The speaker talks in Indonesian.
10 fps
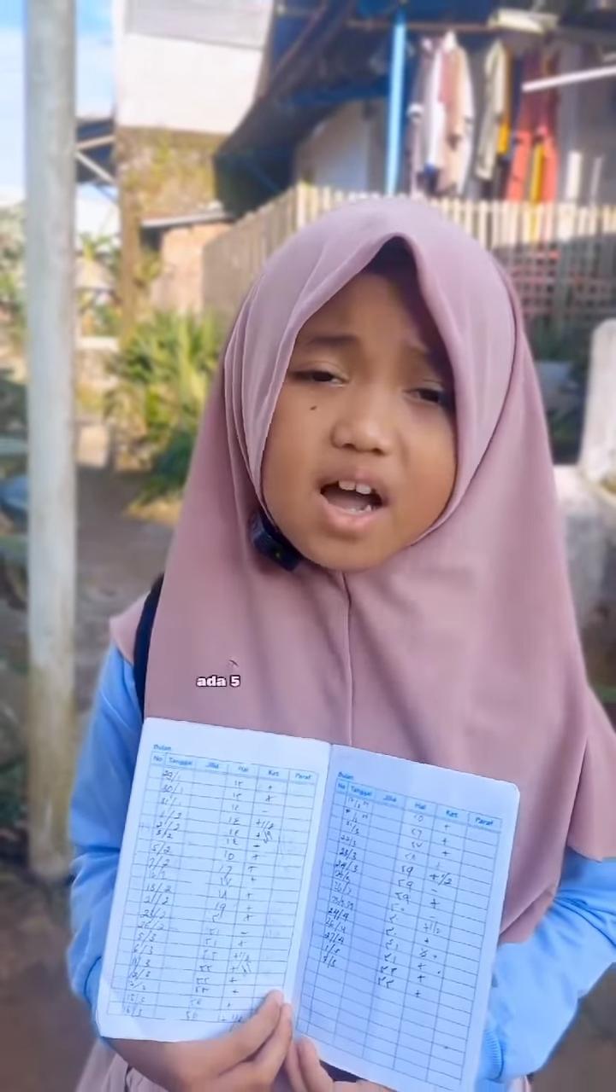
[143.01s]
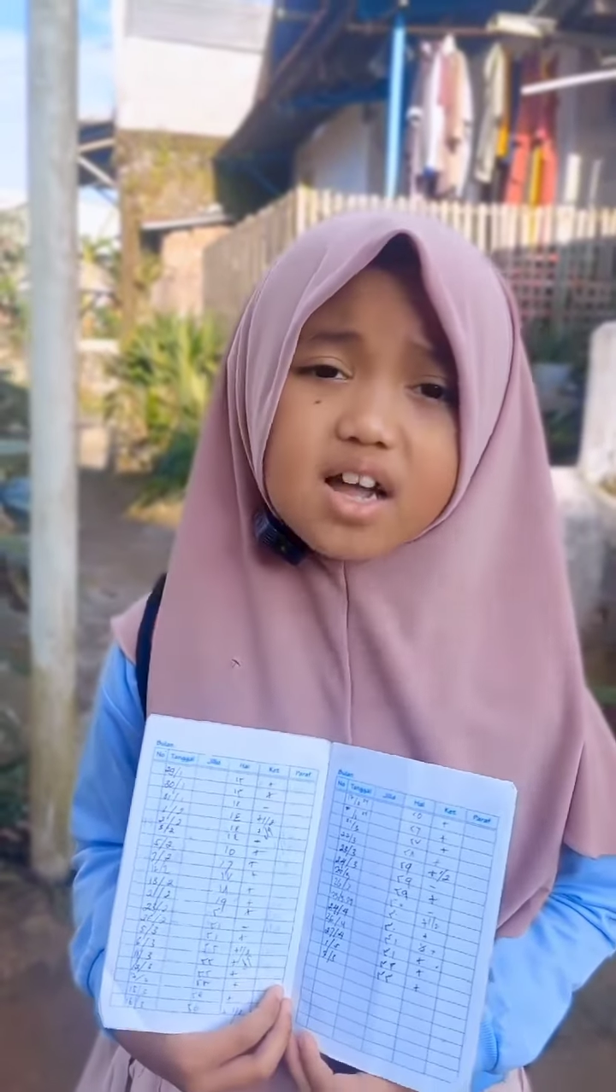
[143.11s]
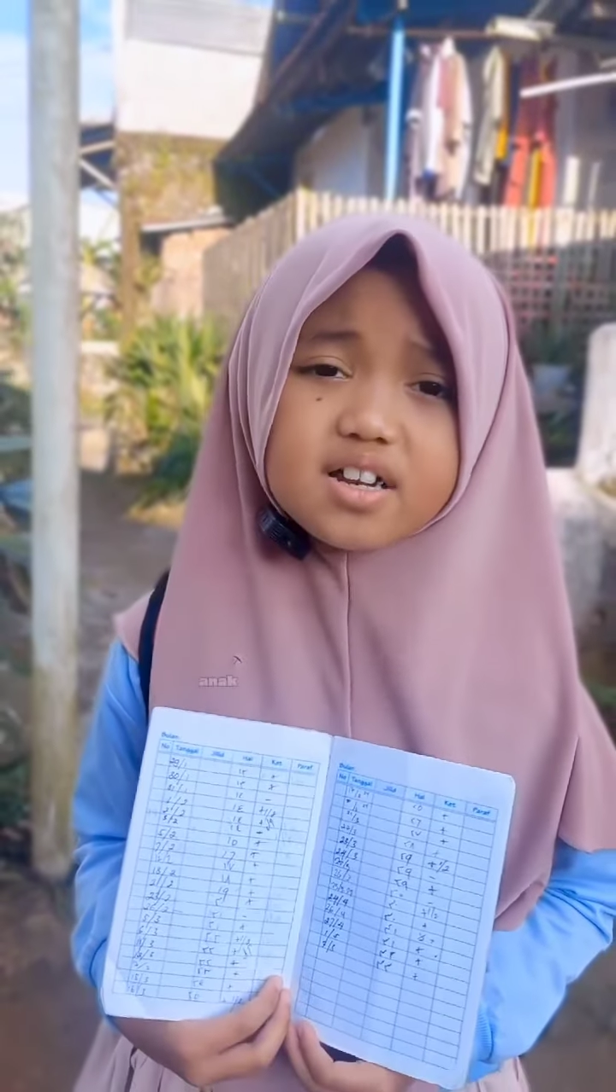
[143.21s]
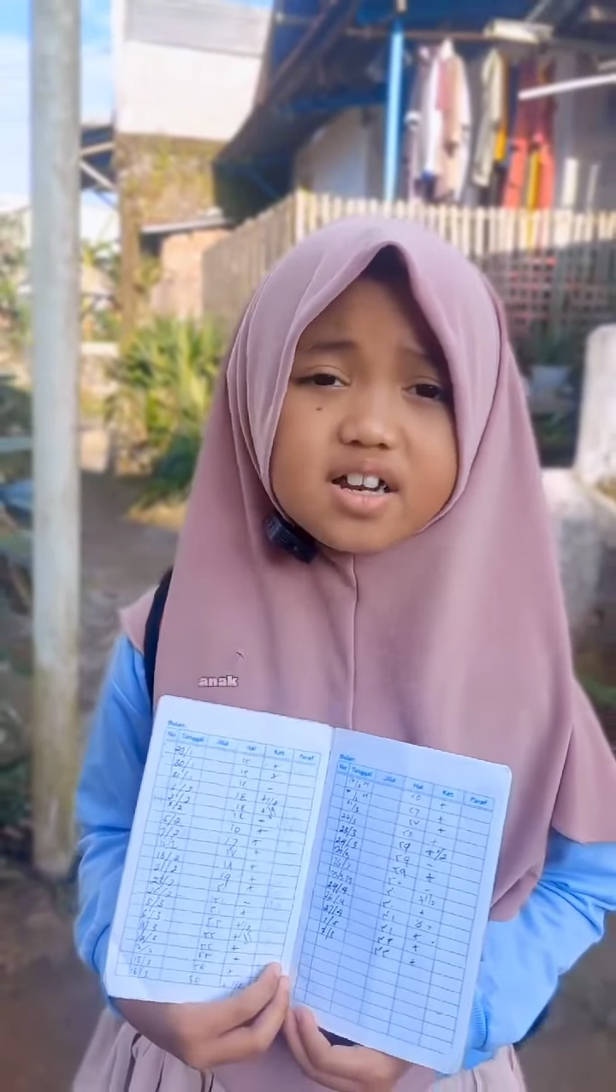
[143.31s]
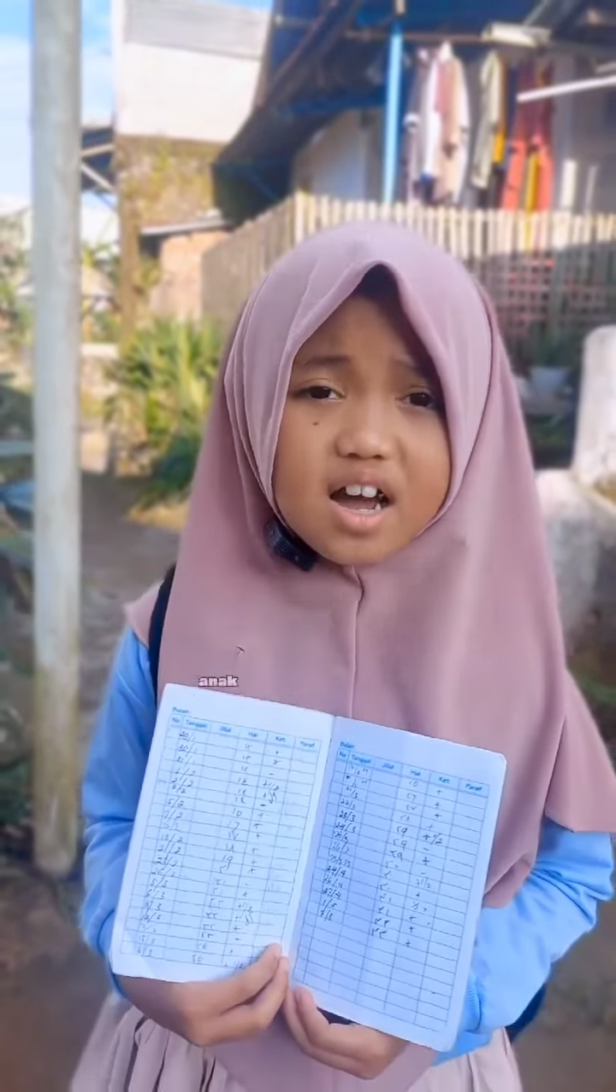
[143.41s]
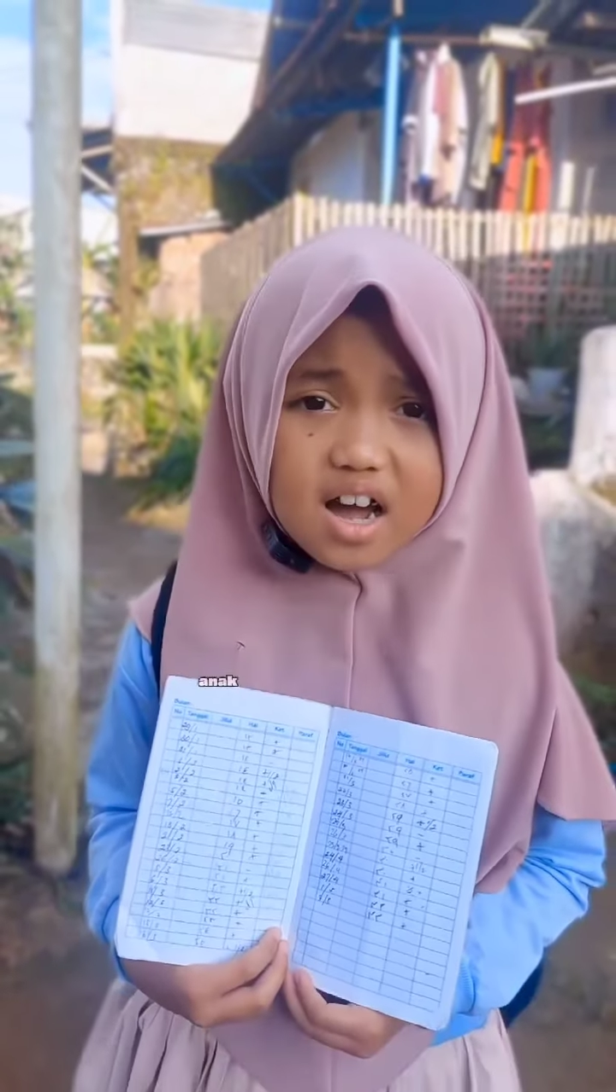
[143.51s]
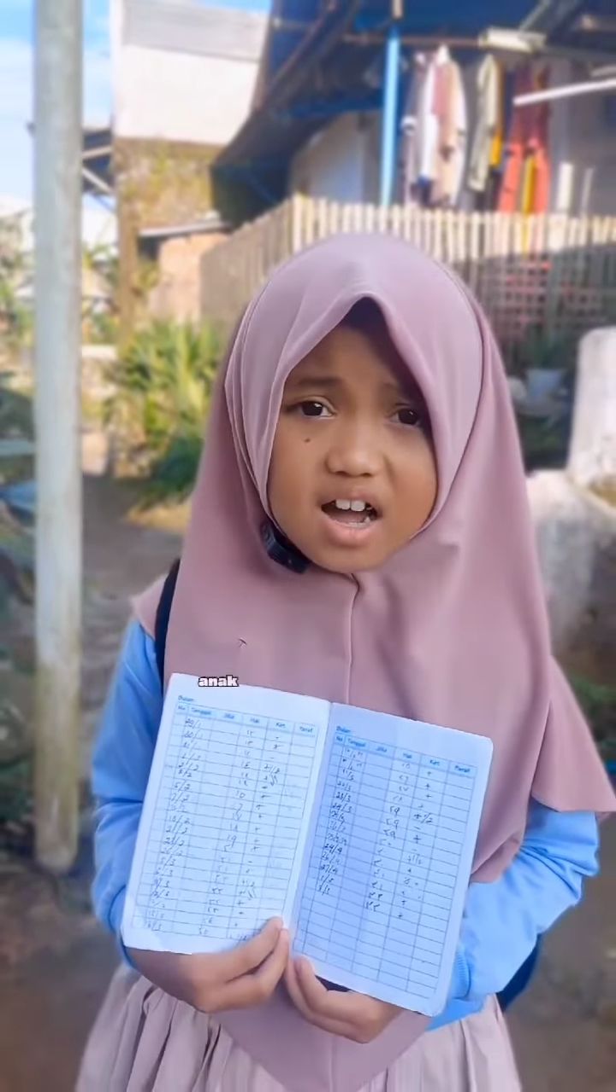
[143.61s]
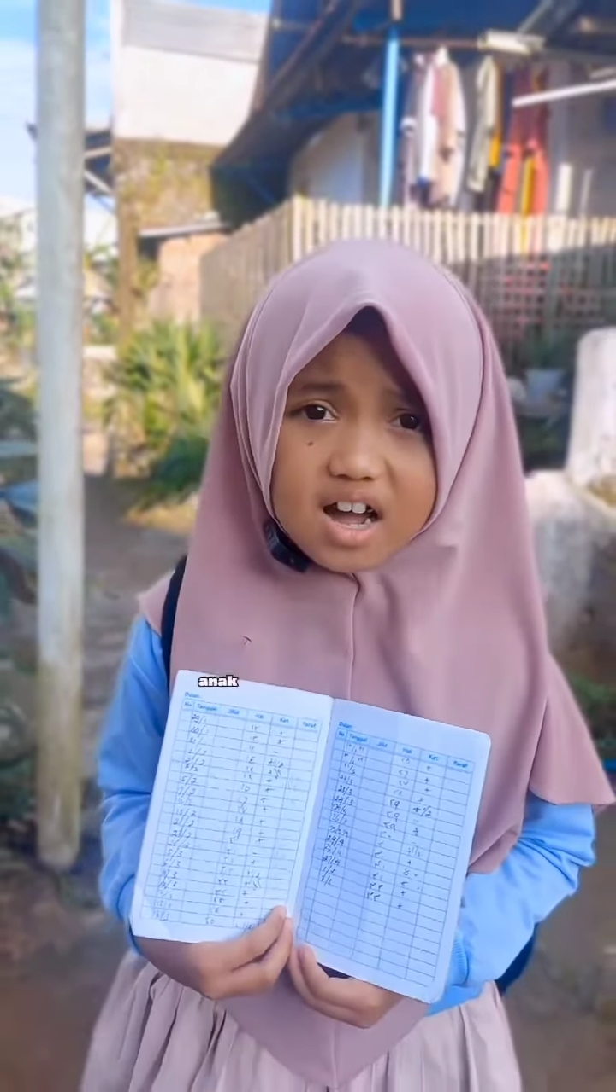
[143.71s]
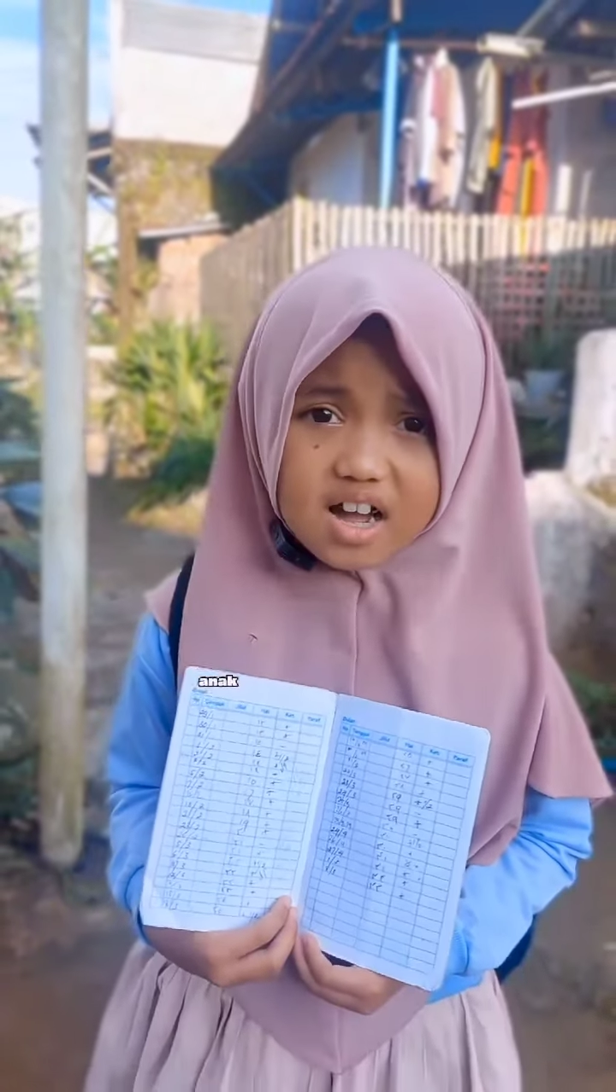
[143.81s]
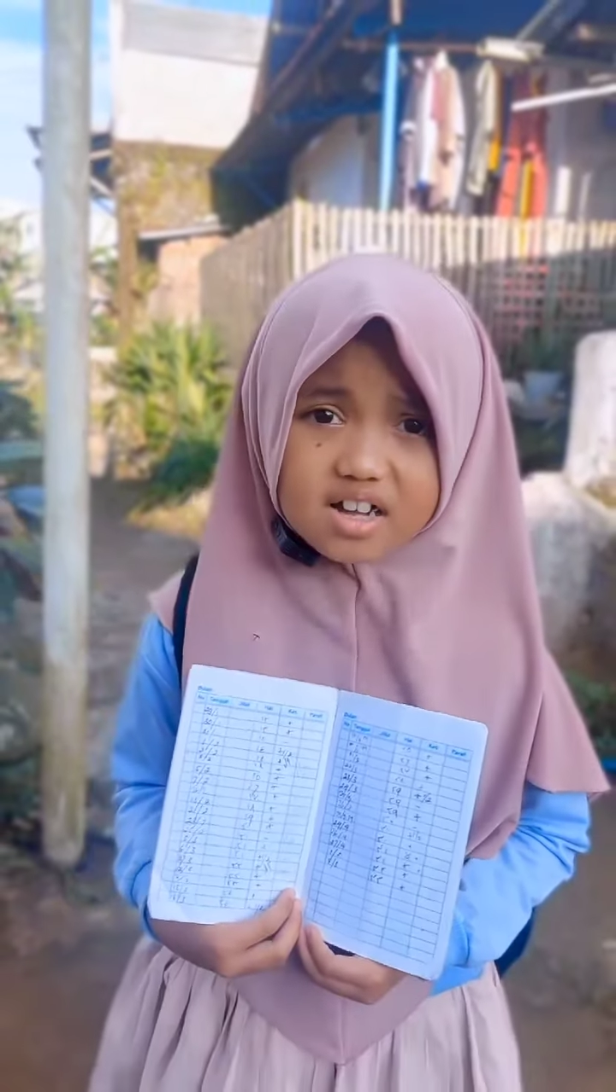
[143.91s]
anak.